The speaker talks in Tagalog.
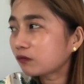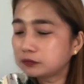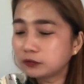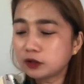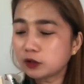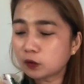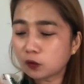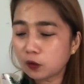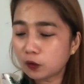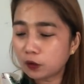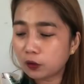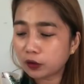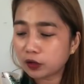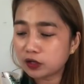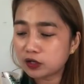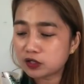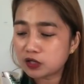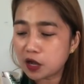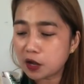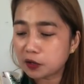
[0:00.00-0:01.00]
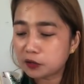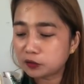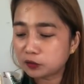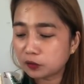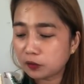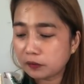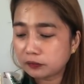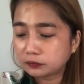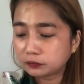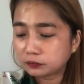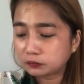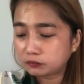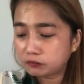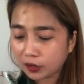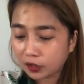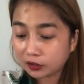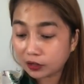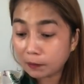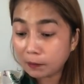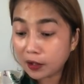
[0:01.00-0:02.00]
Ngayon, okay, okay na sa akin to.
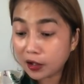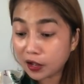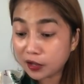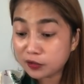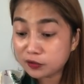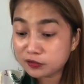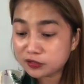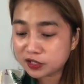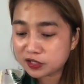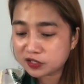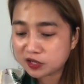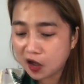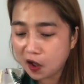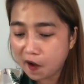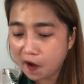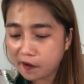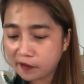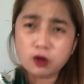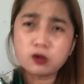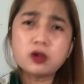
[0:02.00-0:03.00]
Natabangan yun si Chang.